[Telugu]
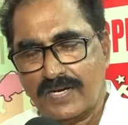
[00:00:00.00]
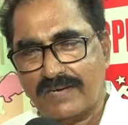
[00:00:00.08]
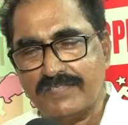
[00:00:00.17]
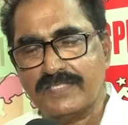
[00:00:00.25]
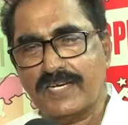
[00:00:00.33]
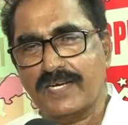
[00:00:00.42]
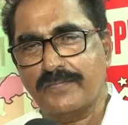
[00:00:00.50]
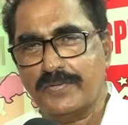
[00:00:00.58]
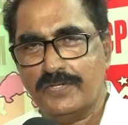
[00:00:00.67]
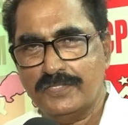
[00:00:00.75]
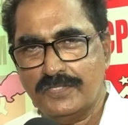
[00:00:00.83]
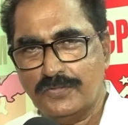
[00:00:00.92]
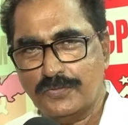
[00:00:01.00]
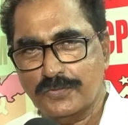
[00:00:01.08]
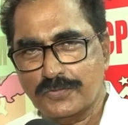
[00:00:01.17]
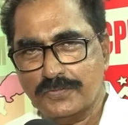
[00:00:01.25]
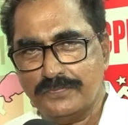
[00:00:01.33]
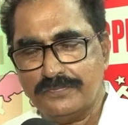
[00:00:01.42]
ఆ విశాల ప్రయోజనం
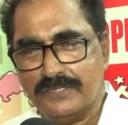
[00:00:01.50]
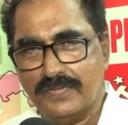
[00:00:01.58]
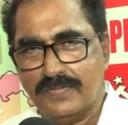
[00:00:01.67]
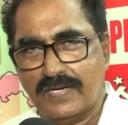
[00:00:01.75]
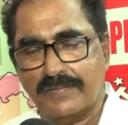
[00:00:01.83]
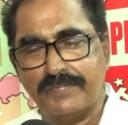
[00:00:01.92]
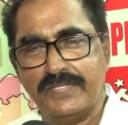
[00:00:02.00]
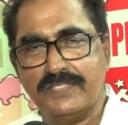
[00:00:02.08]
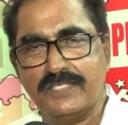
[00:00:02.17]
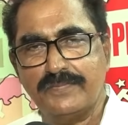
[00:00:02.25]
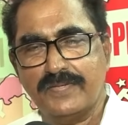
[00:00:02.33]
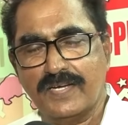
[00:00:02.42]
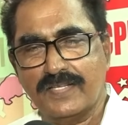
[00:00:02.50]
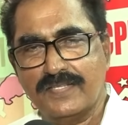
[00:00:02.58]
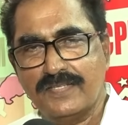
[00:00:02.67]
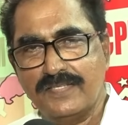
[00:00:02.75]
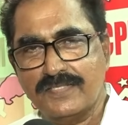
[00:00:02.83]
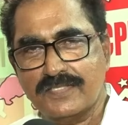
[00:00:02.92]
కోసం ఆ బీజేపీని
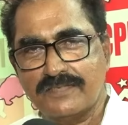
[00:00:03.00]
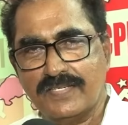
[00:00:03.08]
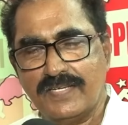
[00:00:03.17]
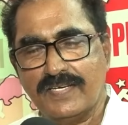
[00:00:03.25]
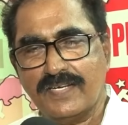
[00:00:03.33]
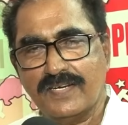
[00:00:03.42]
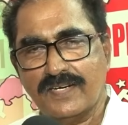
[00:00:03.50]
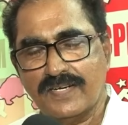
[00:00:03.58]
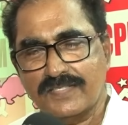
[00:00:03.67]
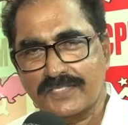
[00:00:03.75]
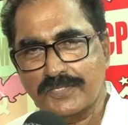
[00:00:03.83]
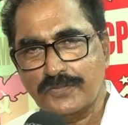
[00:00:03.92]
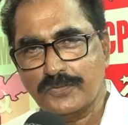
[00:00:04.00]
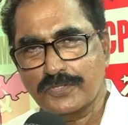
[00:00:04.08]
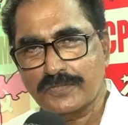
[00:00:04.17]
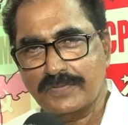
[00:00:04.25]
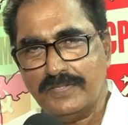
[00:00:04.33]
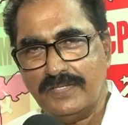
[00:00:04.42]
గద్దె దించడమైన ఏకైక లక్ష్యం
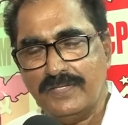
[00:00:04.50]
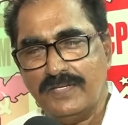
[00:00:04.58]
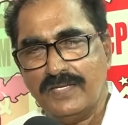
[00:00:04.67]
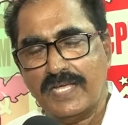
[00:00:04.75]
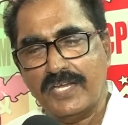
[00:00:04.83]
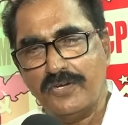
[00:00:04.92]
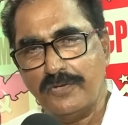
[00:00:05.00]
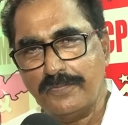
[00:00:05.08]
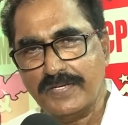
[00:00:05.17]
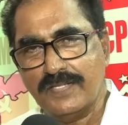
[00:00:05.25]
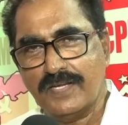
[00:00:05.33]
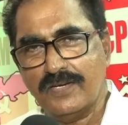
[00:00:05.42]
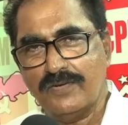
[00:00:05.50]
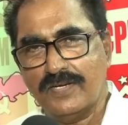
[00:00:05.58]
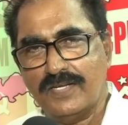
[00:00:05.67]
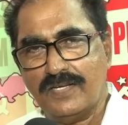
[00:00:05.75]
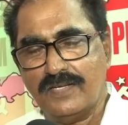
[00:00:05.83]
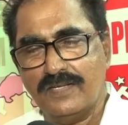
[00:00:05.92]
కోసమే ఎన్ని
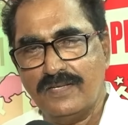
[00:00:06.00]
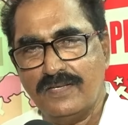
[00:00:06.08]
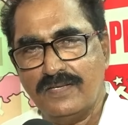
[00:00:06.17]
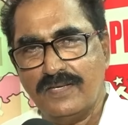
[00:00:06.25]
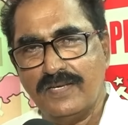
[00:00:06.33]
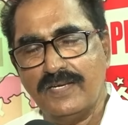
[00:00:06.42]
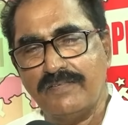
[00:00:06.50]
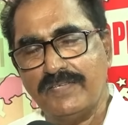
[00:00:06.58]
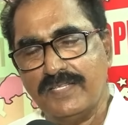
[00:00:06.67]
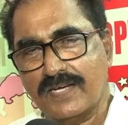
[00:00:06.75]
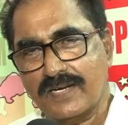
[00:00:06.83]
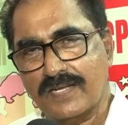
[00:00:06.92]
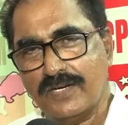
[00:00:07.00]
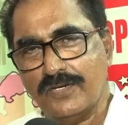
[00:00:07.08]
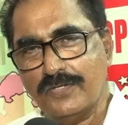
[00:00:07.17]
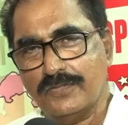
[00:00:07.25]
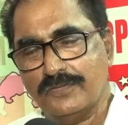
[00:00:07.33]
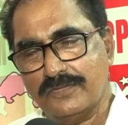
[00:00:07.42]
విభేదాలున్నా ఎన్ని
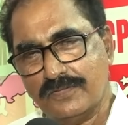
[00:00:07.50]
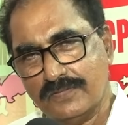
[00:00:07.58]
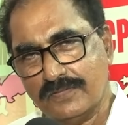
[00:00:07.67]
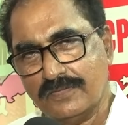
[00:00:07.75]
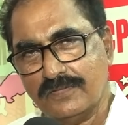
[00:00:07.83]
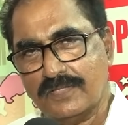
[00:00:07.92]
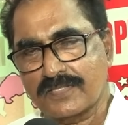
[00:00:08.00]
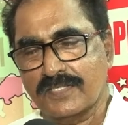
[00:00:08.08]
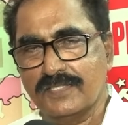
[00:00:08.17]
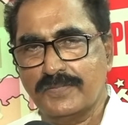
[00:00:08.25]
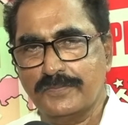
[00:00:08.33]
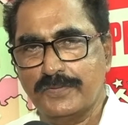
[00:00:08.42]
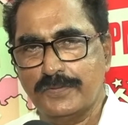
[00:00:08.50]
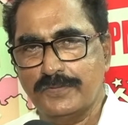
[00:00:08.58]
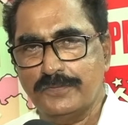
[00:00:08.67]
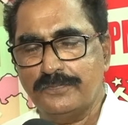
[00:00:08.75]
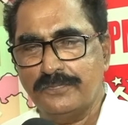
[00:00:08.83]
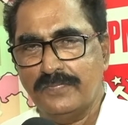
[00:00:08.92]
విధానాల్లో
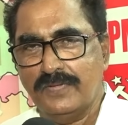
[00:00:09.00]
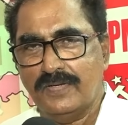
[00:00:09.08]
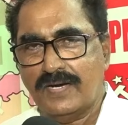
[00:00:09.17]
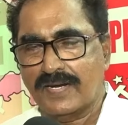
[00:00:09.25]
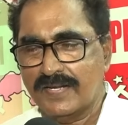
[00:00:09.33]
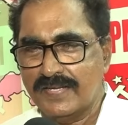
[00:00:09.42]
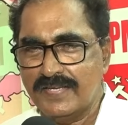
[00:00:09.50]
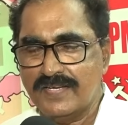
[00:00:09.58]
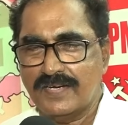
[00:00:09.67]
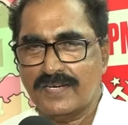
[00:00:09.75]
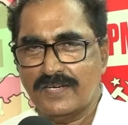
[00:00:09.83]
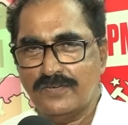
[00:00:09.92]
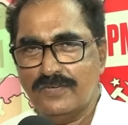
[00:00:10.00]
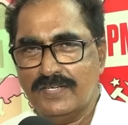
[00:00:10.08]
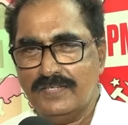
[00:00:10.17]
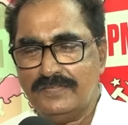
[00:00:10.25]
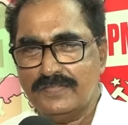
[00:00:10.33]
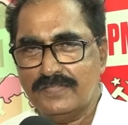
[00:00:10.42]
అసంతృప్తులు
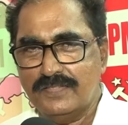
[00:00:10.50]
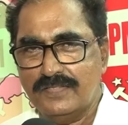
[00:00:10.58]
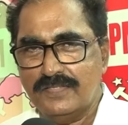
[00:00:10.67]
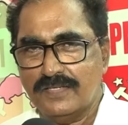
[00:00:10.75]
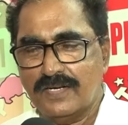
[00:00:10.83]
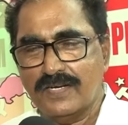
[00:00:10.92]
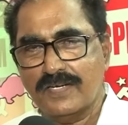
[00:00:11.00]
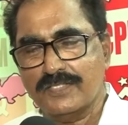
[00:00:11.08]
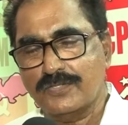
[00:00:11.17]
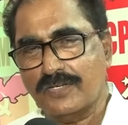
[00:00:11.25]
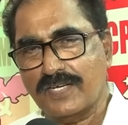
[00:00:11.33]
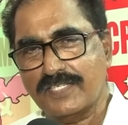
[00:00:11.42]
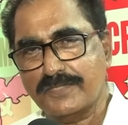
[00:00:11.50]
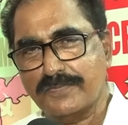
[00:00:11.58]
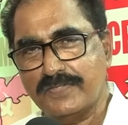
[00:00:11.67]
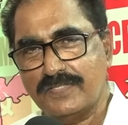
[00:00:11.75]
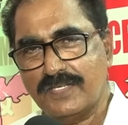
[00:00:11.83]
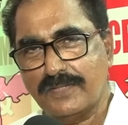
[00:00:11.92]
అనంగీకారాలున్నా కాంగ్రెస్తో కలిసి
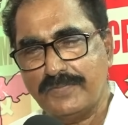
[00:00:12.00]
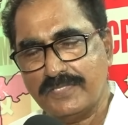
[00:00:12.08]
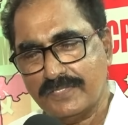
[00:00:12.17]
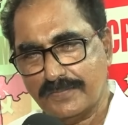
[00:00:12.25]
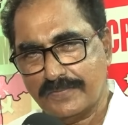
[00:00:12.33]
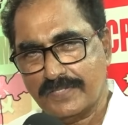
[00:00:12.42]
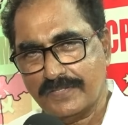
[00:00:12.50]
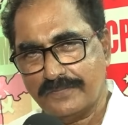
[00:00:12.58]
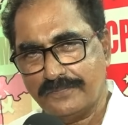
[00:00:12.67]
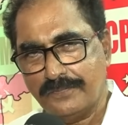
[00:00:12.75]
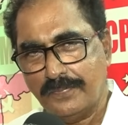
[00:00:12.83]
పనిచేయడానికి సిద్ధపడ్డాం